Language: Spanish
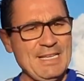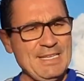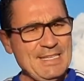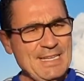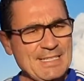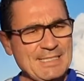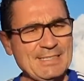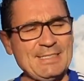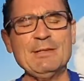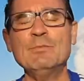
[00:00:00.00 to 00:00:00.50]

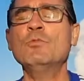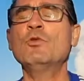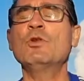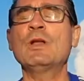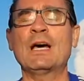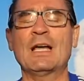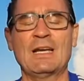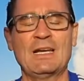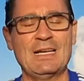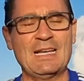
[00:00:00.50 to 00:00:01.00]
y
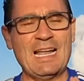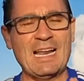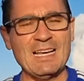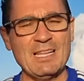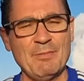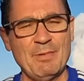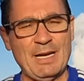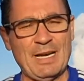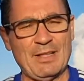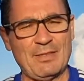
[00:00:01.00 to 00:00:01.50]
estimula la
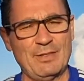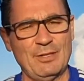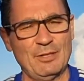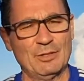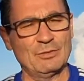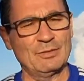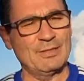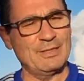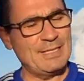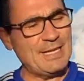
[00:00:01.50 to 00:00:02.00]

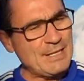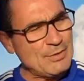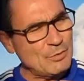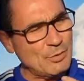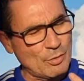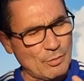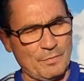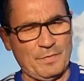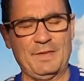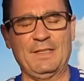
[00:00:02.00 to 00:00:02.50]
liberación de
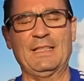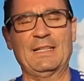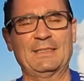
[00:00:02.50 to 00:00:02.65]
endorfinas.